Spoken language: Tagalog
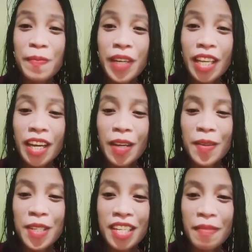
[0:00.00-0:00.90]

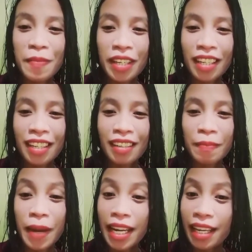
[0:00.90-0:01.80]
Padayon sa
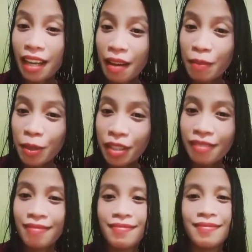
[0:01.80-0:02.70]
pagpanggah mo,
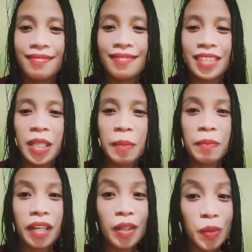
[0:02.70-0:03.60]
sa
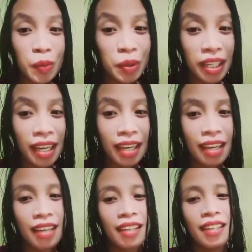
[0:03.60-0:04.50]

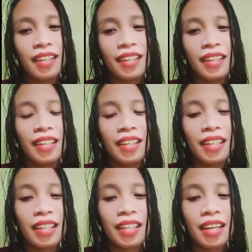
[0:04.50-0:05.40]
pagkugi,
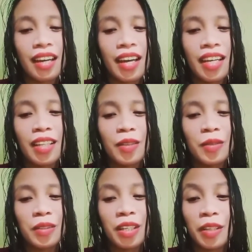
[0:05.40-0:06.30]
I
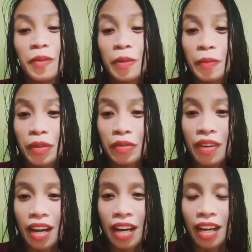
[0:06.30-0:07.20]
know God will
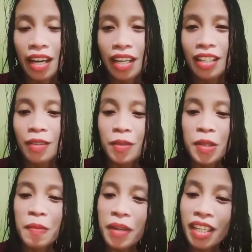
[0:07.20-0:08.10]
provide kung
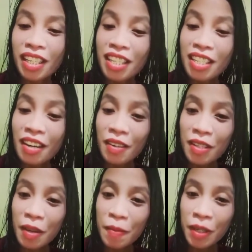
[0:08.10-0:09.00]
sa may desire
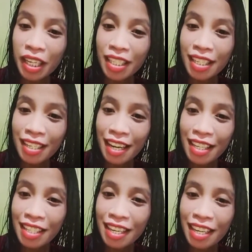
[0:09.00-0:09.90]
sa imong
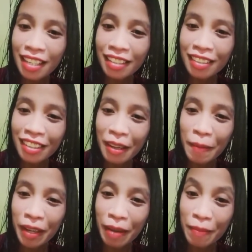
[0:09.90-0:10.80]
kasing-kasing hangta
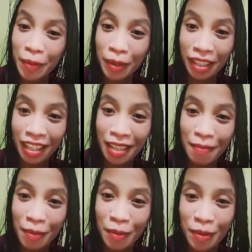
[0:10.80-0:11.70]
makabuot na
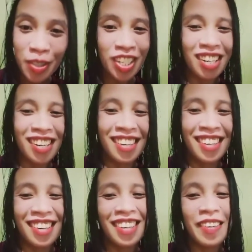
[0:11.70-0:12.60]
ninyo.
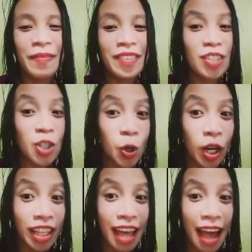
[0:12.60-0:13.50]
Char.
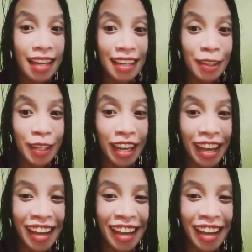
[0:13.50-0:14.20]
Chocolate ha, ingulit.